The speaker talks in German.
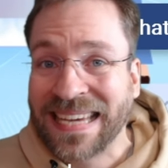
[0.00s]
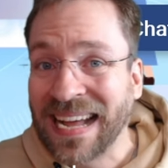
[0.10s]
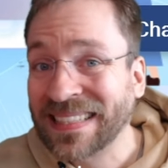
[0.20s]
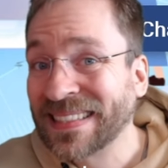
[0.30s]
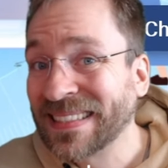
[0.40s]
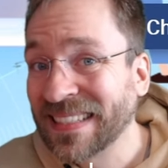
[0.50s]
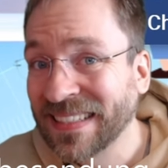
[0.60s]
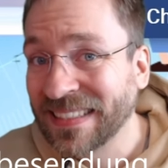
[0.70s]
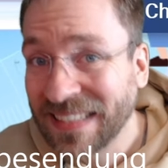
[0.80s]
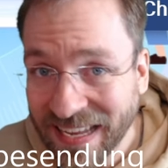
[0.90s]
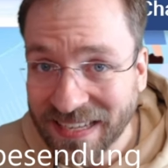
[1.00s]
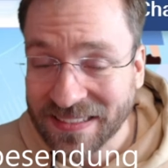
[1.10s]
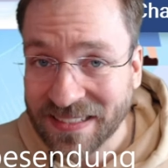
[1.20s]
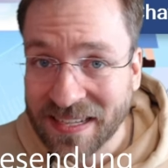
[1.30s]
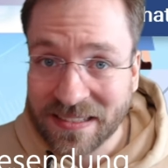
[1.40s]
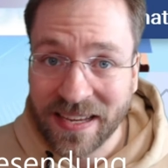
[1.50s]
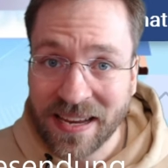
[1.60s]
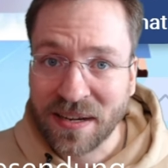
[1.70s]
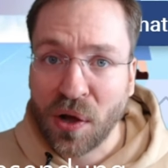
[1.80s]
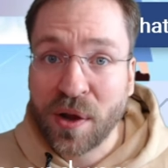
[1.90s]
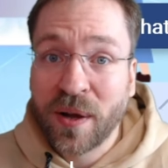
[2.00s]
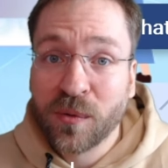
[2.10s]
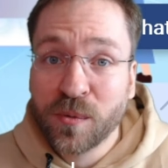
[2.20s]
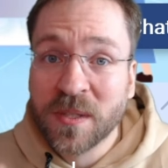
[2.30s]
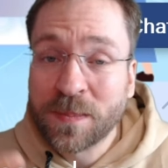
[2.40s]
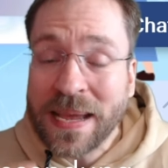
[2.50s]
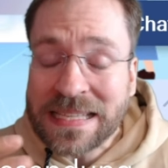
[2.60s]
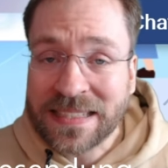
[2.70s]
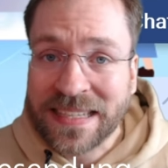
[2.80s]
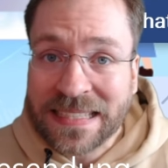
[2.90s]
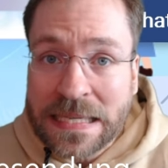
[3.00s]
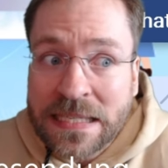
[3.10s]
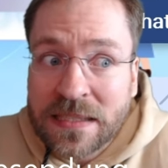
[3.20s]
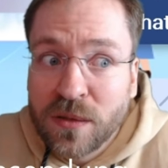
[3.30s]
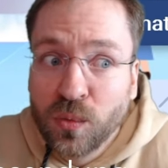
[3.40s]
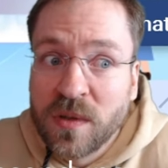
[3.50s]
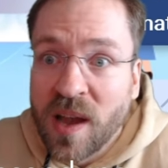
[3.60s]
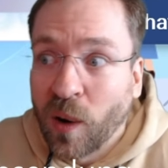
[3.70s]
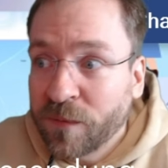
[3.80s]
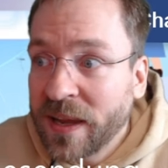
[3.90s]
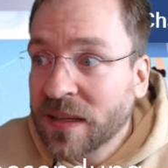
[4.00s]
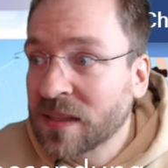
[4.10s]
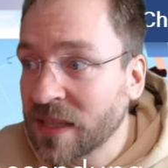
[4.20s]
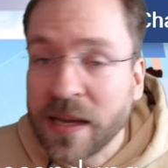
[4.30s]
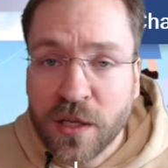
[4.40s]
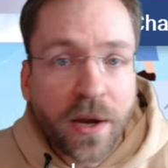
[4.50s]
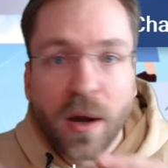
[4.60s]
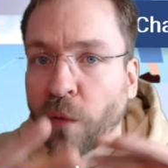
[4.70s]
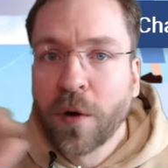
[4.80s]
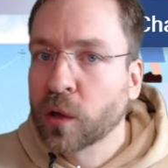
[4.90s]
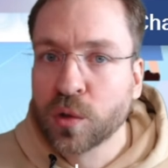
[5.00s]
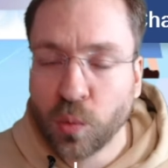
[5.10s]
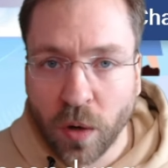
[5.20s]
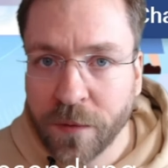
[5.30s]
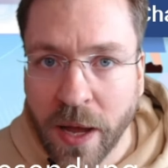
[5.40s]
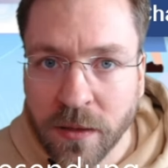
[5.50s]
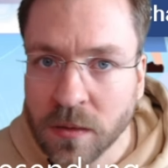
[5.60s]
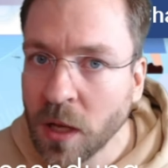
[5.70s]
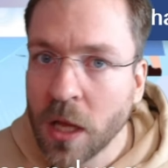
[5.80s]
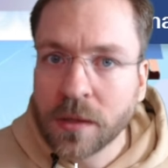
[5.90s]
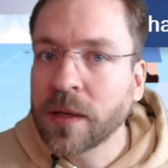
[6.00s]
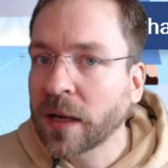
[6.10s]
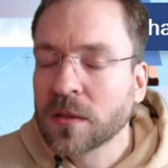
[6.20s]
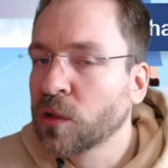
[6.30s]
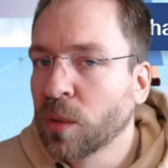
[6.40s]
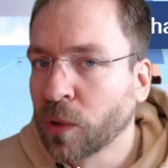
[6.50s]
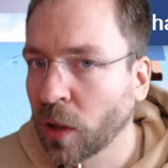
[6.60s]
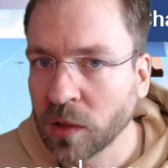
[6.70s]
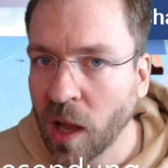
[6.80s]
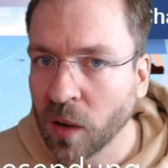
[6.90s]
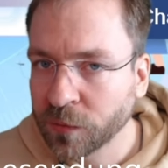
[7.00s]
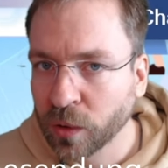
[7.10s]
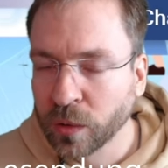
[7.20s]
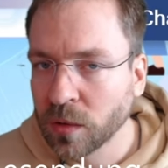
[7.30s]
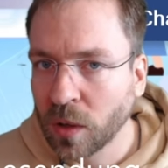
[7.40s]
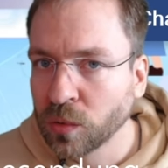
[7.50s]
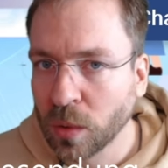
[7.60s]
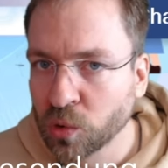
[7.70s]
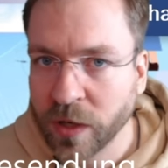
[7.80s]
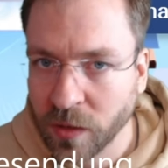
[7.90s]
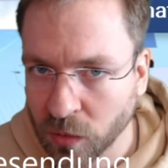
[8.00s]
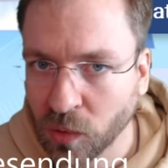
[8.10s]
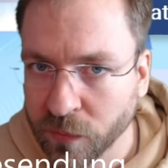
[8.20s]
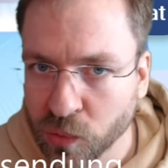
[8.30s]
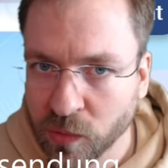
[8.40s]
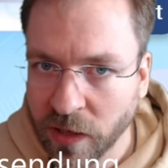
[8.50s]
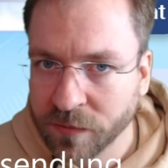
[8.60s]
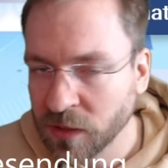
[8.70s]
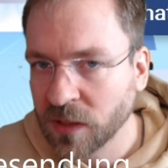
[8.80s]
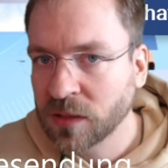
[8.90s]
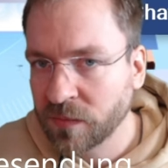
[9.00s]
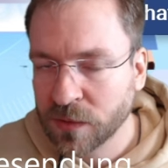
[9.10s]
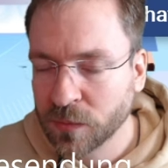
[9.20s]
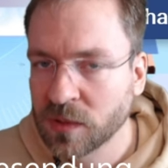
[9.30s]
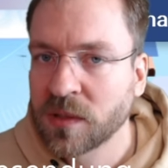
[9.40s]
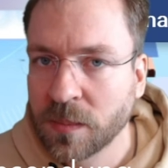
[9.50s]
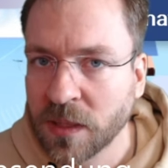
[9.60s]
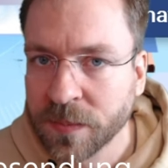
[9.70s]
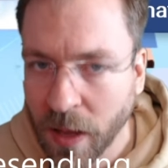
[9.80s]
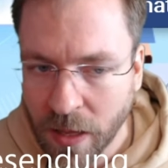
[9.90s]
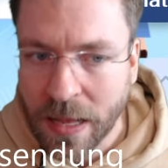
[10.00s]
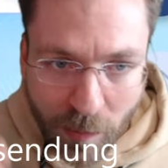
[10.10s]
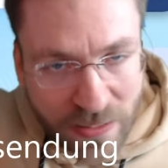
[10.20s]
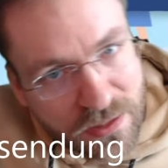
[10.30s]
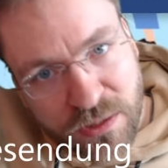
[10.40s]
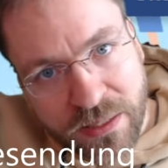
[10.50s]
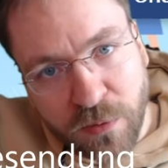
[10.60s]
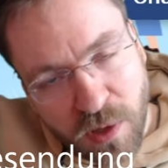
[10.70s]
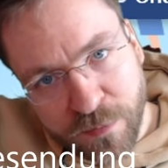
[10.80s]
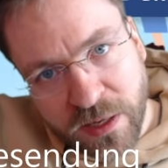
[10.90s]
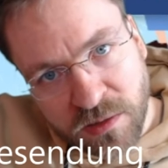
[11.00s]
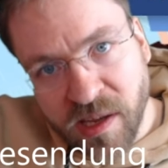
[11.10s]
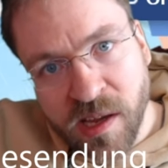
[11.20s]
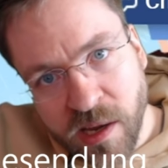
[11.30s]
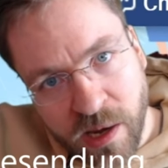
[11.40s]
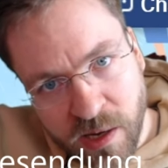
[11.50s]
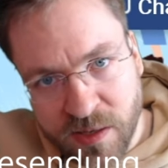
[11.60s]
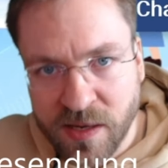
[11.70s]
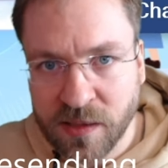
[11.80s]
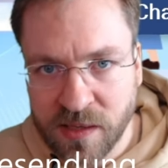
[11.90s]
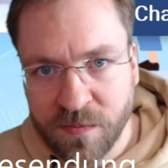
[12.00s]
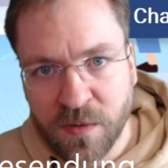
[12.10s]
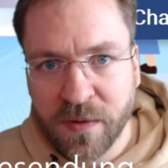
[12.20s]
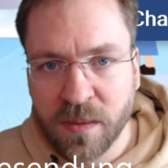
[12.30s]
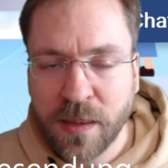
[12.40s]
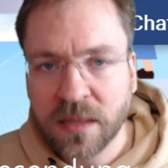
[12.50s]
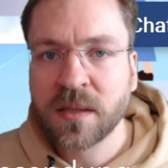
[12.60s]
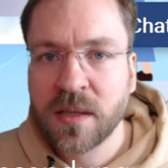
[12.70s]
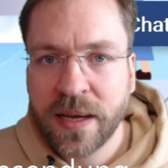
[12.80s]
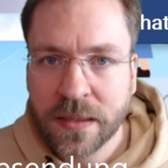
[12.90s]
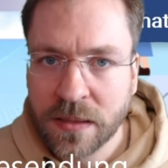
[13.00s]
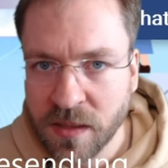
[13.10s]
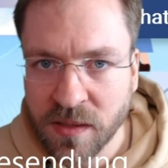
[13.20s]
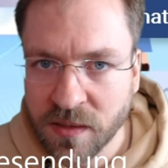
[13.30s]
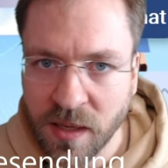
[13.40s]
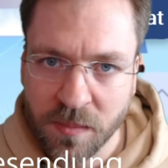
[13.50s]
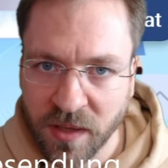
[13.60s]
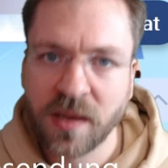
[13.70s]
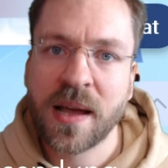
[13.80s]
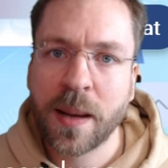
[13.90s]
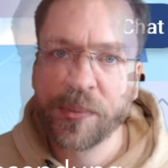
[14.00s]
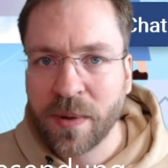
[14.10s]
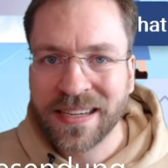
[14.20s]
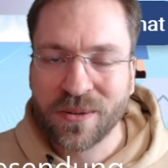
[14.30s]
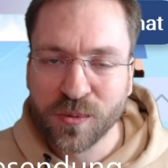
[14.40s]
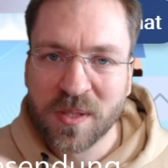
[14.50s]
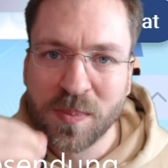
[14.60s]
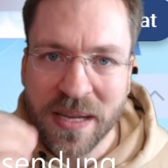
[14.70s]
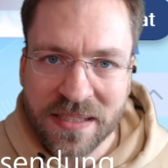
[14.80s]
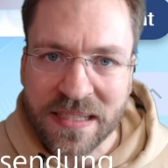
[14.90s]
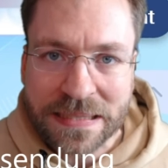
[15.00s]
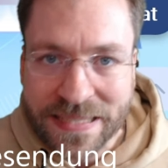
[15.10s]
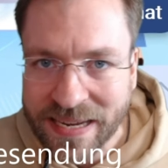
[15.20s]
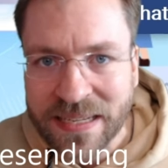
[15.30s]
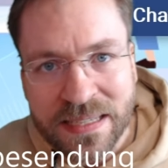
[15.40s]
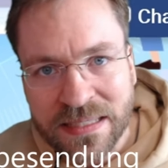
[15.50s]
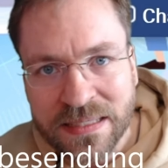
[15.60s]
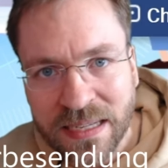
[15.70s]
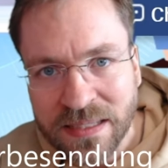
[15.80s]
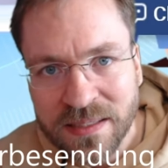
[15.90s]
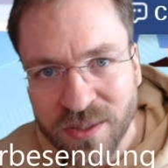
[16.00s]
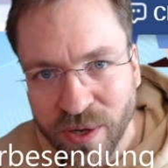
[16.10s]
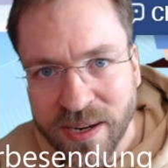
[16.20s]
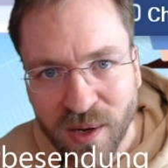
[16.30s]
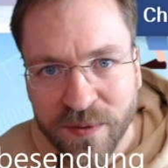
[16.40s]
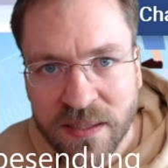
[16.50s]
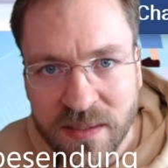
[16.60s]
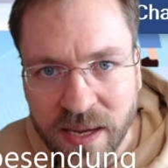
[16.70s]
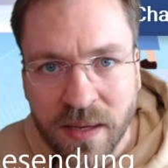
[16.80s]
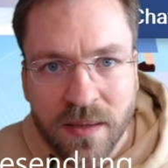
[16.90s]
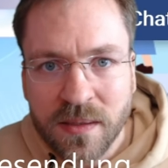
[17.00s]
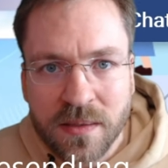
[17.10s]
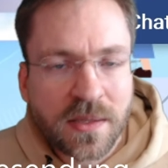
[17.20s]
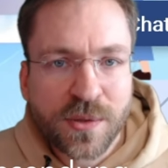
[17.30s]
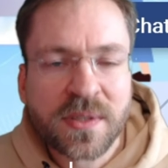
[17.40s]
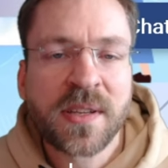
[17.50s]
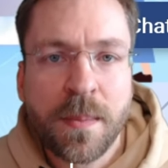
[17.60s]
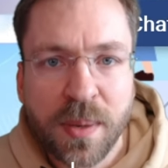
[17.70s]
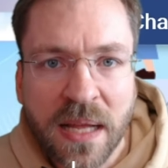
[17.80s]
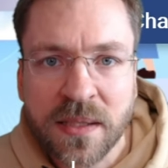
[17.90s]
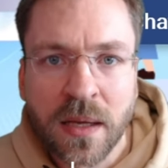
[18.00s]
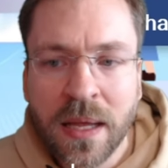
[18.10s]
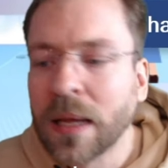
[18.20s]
Das geht. Denn euer USB-Stick ist nun Laufwerk C. Die anderen Laufwerke sind immer noch vorhanden, die Daten sind immer noch drauf. Dann könntet ihr unter Umständen auch drauf zugreifen, je nachdem, was für ein System das war. Aber das ist dann auf Laufwerk D, E, je nachdem, wie viele Platten ihr halt in dem System drin habt. Aber der USB-Stick, der ist dann das neue Laufwerk C. Das ist die Systemplatte.